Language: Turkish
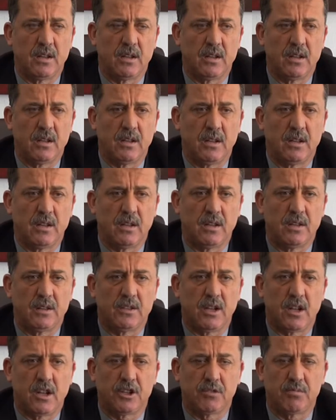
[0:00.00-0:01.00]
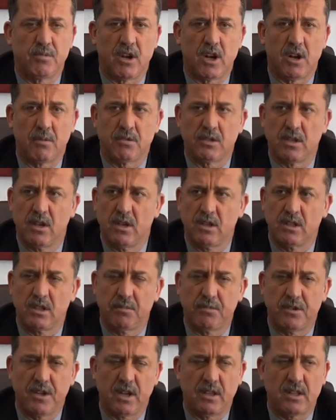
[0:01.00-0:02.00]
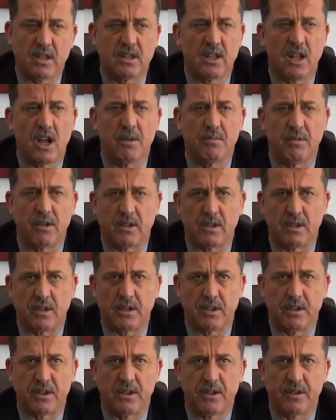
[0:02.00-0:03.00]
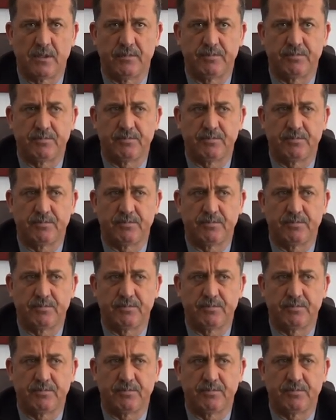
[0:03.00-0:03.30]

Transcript: e, çalışmalarımızı hızlı bir şekilde devam ettirdik.